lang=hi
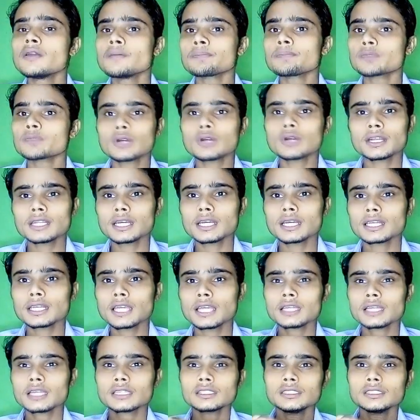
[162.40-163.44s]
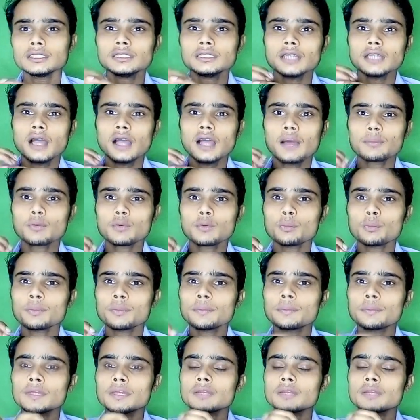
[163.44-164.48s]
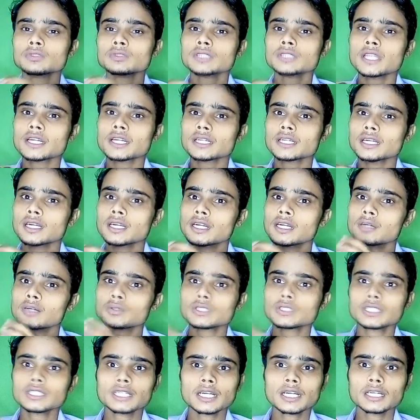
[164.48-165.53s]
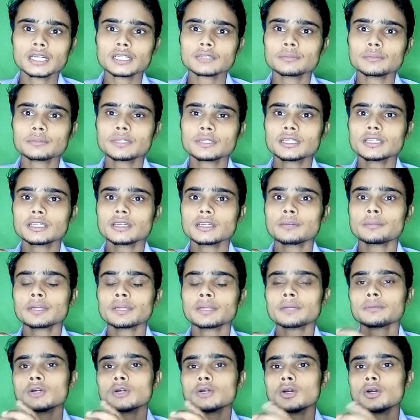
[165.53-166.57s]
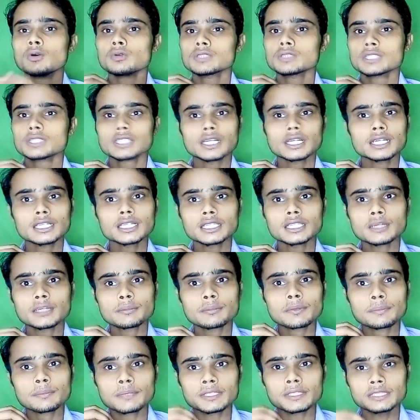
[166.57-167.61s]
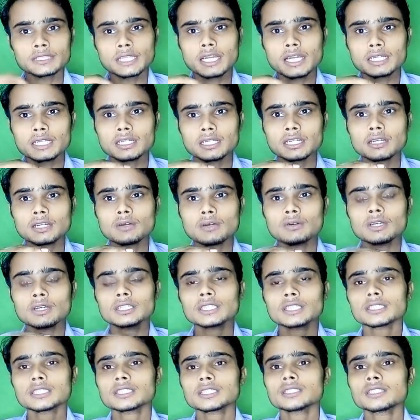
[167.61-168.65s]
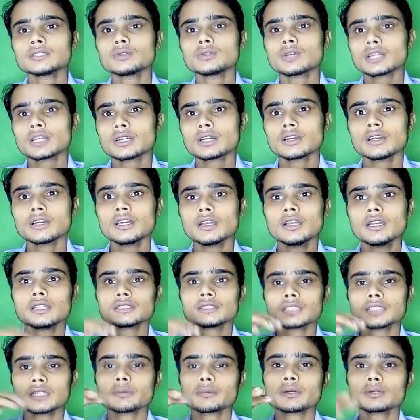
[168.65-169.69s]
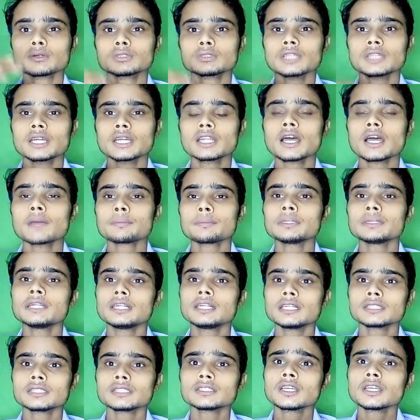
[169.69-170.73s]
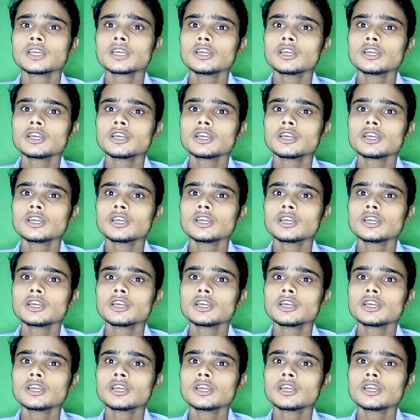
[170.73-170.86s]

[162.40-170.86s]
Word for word: तो करना क्या है कि आपको बी पी एन सिलेक्ट करना है उसी कंट्री में ठीक है मतलब उसी कंट्री का बी पी एन सिलेक्ट करना होगा जैसे कि जो सर्वर होता है ना आई पी एड्रेस